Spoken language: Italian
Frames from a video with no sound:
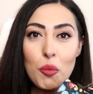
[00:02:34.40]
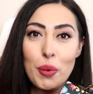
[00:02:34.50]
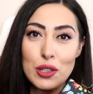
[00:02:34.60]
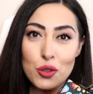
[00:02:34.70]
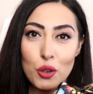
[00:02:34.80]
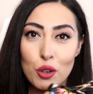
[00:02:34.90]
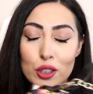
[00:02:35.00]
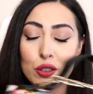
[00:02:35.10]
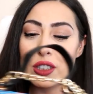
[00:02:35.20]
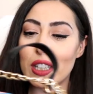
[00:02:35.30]

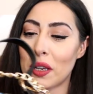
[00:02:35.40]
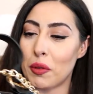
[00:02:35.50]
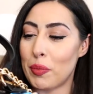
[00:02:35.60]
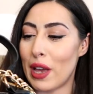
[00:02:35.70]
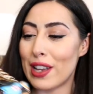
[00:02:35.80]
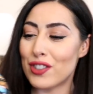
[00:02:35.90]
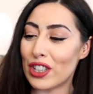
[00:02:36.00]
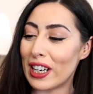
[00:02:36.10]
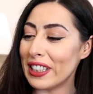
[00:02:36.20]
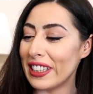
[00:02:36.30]
complesso devo dire che mi
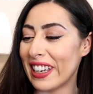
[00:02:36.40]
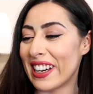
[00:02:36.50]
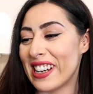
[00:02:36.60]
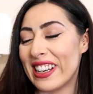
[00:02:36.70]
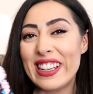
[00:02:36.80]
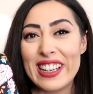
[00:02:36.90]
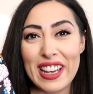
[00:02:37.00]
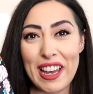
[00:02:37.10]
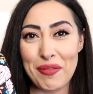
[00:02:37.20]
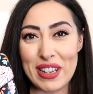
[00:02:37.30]
piace, la linea
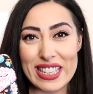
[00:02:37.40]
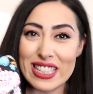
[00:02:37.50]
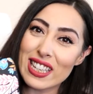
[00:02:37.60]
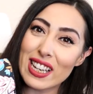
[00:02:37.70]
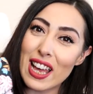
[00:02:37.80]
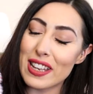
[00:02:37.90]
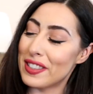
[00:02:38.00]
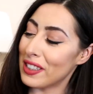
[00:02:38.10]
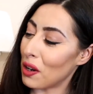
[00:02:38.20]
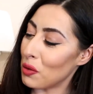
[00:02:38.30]
è abbastanza
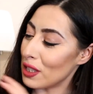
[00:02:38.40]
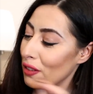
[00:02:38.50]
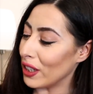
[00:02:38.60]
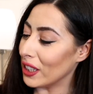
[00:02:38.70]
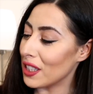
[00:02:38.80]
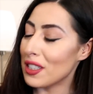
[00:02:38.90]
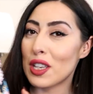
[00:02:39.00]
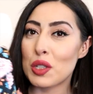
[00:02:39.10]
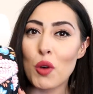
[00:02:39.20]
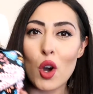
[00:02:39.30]
classica, questa
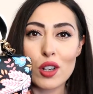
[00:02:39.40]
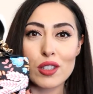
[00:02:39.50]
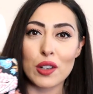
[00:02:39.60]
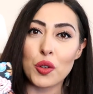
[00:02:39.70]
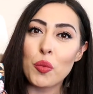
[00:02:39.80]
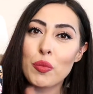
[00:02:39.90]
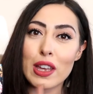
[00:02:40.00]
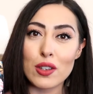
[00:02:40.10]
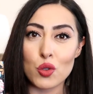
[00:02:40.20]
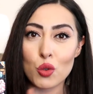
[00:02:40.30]
fantasia smorza non mi
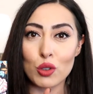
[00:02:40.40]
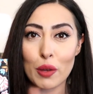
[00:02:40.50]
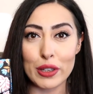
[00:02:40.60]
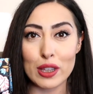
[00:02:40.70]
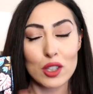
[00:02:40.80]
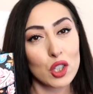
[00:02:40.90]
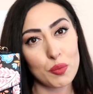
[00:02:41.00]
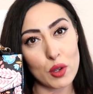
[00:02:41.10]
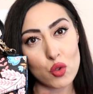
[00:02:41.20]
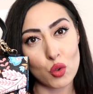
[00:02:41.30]
è assolutamente
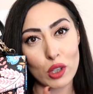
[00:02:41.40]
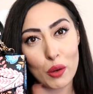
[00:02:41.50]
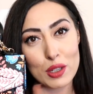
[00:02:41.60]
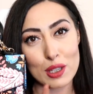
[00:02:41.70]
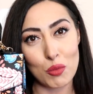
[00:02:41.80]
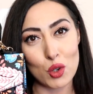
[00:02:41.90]
dispiaciuta questa